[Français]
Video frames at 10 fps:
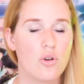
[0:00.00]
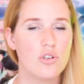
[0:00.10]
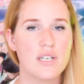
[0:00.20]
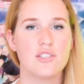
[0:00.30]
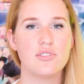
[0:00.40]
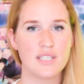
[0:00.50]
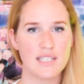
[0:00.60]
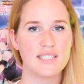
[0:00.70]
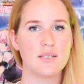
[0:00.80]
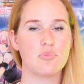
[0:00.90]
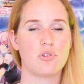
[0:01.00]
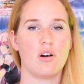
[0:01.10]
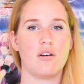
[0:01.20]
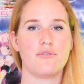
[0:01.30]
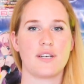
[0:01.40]
Au lieu de les utiliser pour
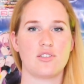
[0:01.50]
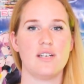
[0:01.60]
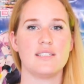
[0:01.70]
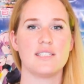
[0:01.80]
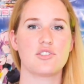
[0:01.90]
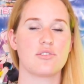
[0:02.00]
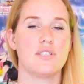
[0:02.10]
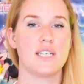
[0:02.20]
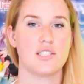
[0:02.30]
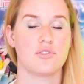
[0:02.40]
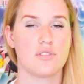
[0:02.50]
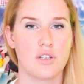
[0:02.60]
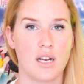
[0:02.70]
euh, faire de l'industrialisation,